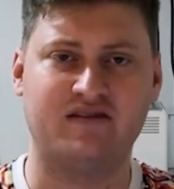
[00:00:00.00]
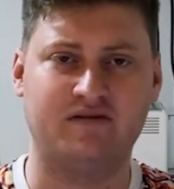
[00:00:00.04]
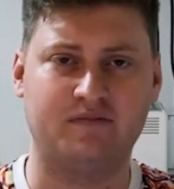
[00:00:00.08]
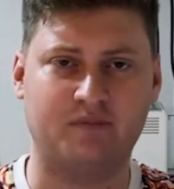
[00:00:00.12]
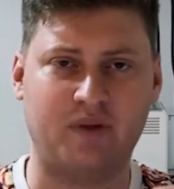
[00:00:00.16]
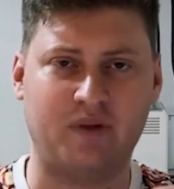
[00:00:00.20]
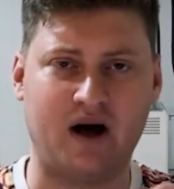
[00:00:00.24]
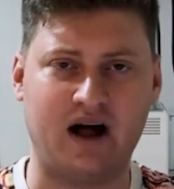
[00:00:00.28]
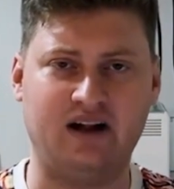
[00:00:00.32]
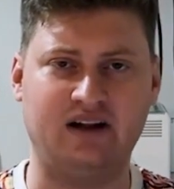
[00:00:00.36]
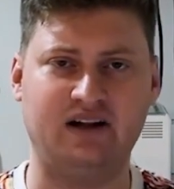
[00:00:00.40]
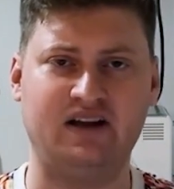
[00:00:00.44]

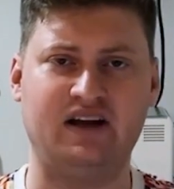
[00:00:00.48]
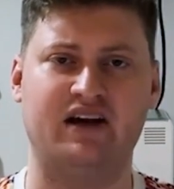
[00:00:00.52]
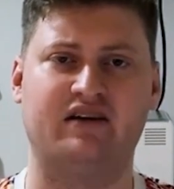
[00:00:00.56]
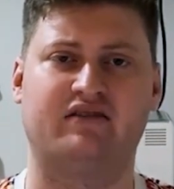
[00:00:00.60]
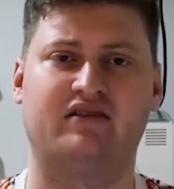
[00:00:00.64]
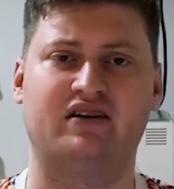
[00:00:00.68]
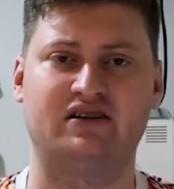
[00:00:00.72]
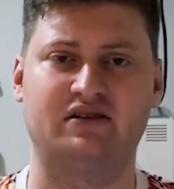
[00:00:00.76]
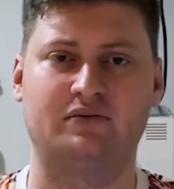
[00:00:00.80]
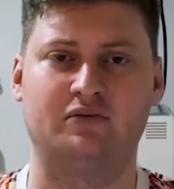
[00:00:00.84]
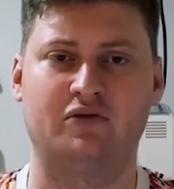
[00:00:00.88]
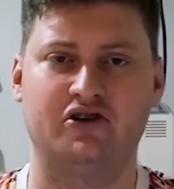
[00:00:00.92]
вполне
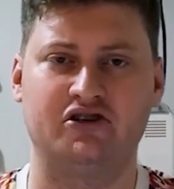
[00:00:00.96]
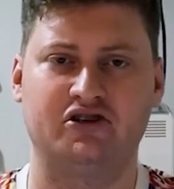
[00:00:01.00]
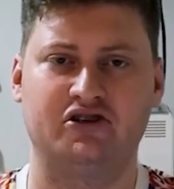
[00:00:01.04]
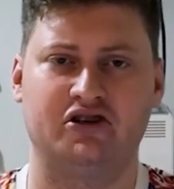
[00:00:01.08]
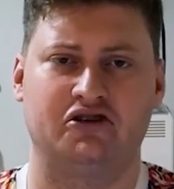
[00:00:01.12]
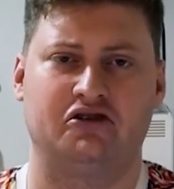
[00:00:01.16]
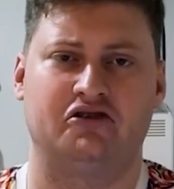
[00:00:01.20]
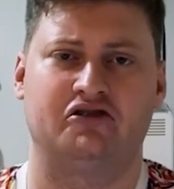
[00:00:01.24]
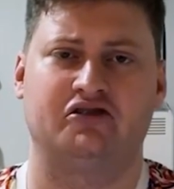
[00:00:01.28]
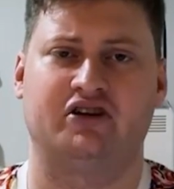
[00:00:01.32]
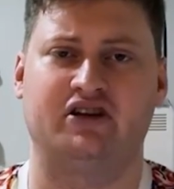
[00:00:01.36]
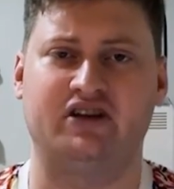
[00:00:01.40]

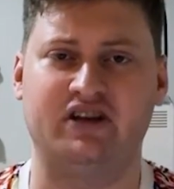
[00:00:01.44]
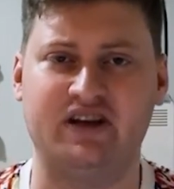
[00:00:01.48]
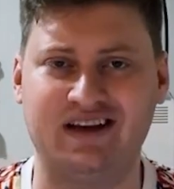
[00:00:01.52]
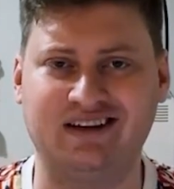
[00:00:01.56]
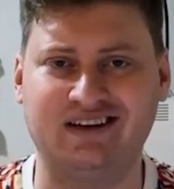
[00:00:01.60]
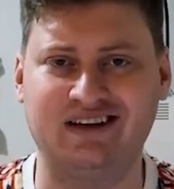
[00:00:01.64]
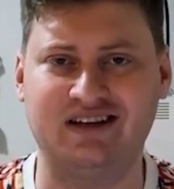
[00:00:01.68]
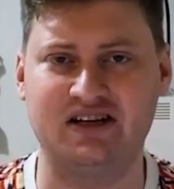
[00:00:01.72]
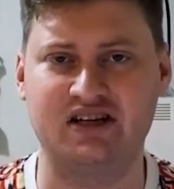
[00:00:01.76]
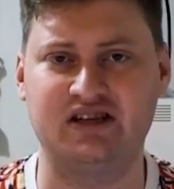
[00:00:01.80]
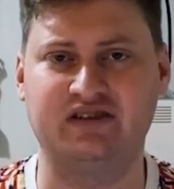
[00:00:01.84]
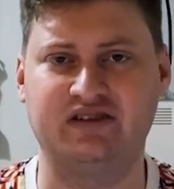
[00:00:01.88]
возможно, что
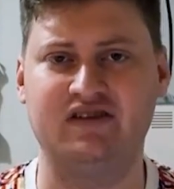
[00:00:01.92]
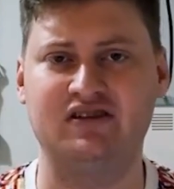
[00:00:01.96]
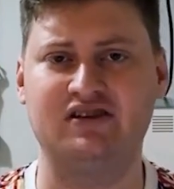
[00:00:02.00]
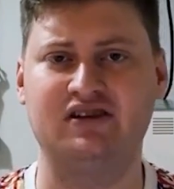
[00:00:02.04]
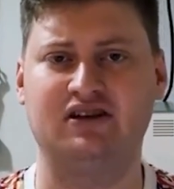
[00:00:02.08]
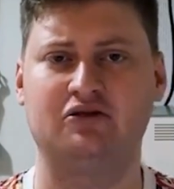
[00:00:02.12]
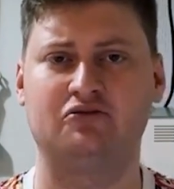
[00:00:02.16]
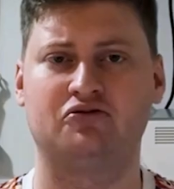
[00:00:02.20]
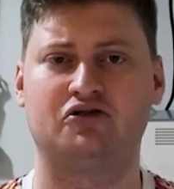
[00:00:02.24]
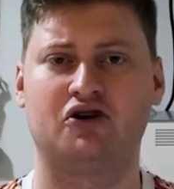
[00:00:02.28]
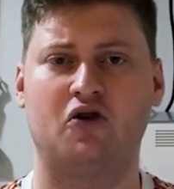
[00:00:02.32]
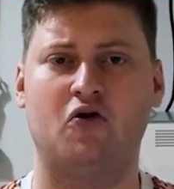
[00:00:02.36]
Стогниенко
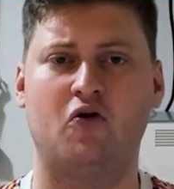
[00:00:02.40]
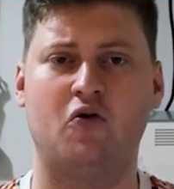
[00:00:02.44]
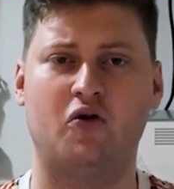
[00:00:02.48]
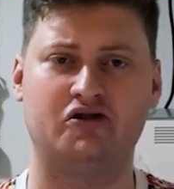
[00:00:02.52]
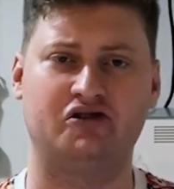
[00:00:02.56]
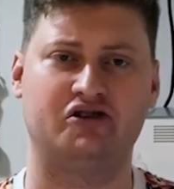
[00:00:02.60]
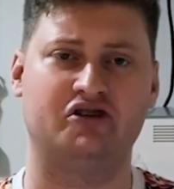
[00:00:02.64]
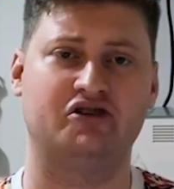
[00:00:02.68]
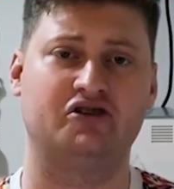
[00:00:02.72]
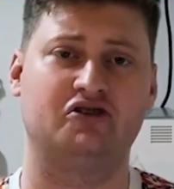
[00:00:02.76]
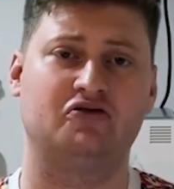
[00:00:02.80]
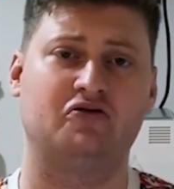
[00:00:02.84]
действительно уже
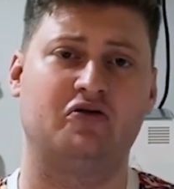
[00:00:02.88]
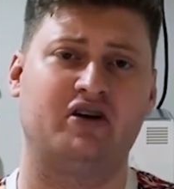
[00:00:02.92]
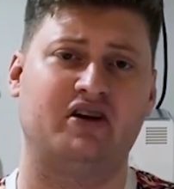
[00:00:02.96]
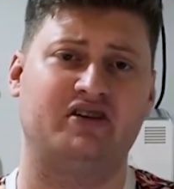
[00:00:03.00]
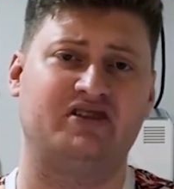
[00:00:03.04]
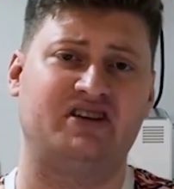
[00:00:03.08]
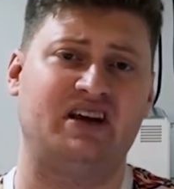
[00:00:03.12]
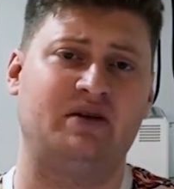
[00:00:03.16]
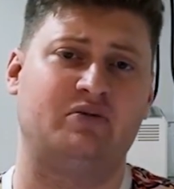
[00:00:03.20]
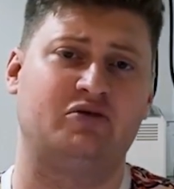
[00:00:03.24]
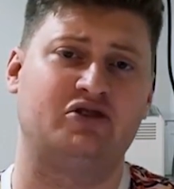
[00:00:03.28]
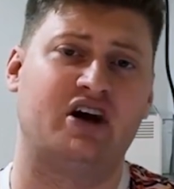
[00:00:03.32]
очень скоро,
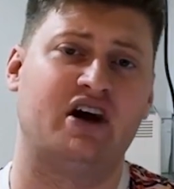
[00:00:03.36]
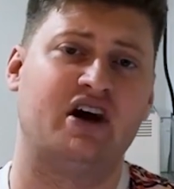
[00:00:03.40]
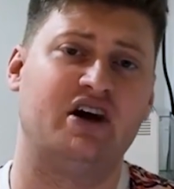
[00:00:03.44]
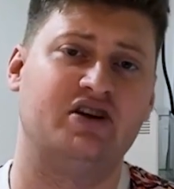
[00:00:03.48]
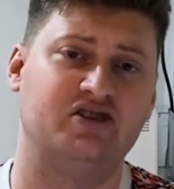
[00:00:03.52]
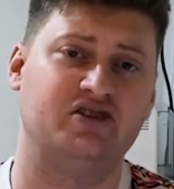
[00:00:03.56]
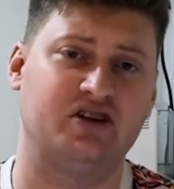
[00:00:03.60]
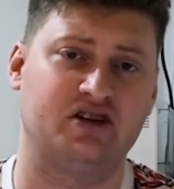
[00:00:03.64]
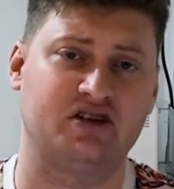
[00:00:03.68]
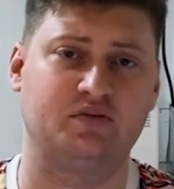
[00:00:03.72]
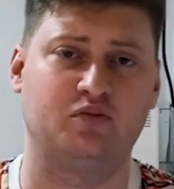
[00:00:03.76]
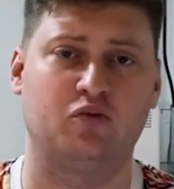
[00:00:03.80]
где-нибудь
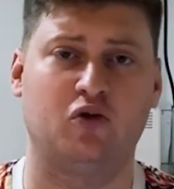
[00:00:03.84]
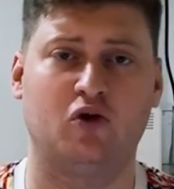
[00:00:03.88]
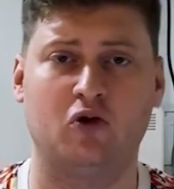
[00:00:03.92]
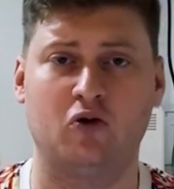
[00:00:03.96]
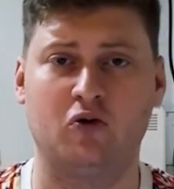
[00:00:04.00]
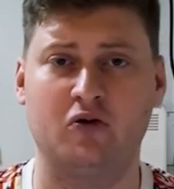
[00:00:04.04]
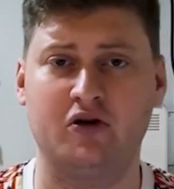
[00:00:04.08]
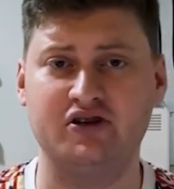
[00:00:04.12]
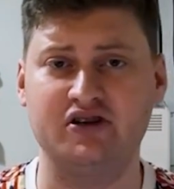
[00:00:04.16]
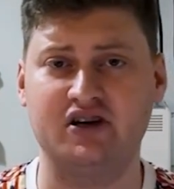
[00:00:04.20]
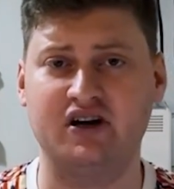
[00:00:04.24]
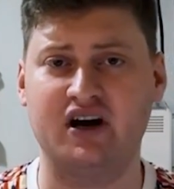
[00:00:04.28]
через
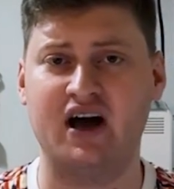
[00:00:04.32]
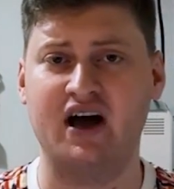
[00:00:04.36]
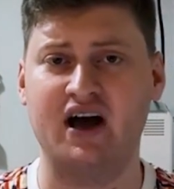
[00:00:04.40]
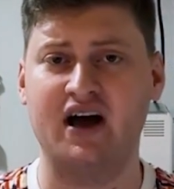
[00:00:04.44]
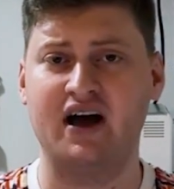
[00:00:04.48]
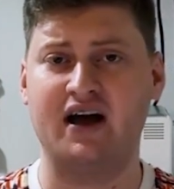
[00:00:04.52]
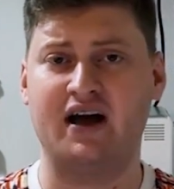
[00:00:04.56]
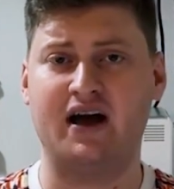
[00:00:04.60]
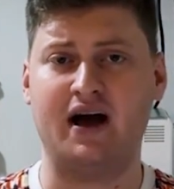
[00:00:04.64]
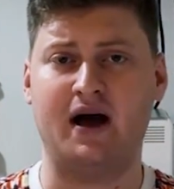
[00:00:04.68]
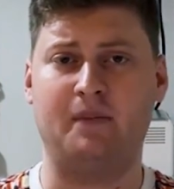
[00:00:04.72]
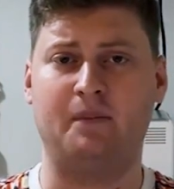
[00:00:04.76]
полгодика,
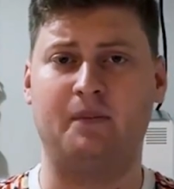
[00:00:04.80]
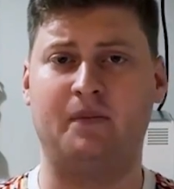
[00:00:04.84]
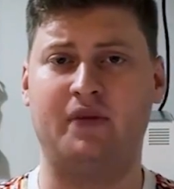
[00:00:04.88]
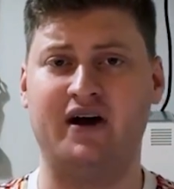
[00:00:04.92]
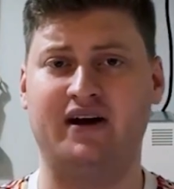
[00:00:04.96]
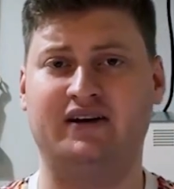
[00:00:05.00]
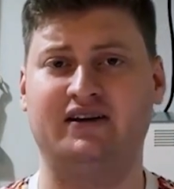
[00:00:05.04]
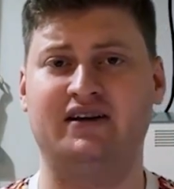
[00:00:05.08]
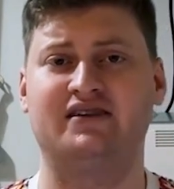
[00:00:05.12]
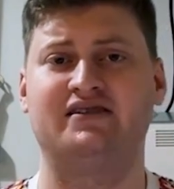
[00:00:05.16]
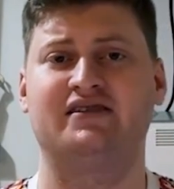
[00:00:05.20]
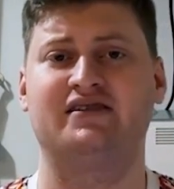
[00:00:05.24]

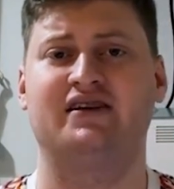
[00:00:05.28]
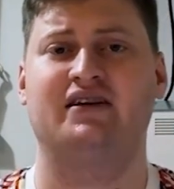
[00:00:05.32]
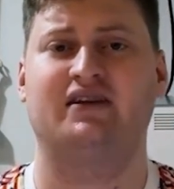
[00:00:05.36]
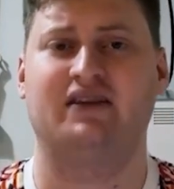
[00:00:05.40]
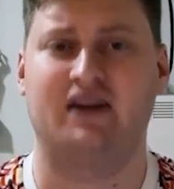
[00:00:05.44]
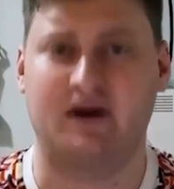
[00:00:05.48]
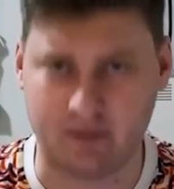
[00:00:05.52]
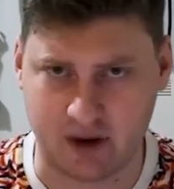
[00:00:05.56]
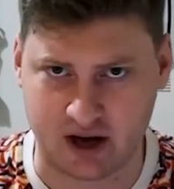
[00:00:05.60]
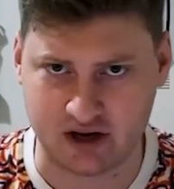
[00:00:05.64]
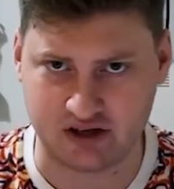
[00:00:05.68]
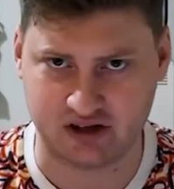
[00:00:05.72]
камбэкнется
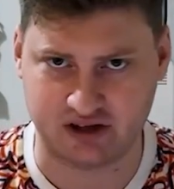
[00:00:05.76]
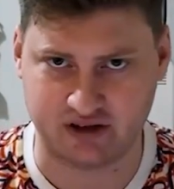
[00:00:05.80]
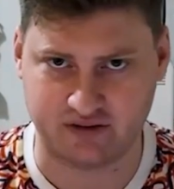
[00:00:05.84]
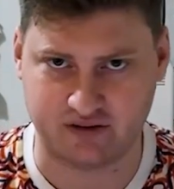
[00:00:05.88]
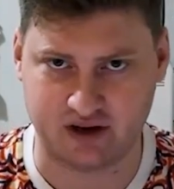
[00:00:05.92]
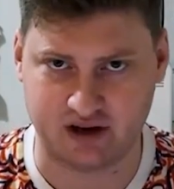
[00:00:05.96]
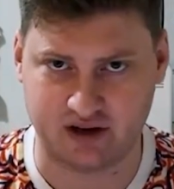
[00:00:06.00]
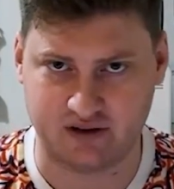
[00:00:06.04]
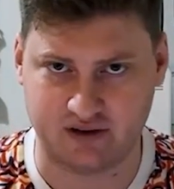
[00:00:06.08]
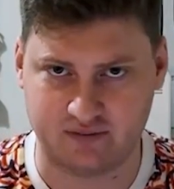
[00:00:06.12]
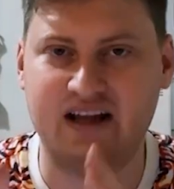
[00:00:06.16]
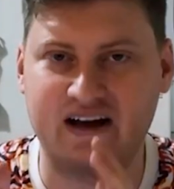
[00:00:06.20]
на Матч ТВ.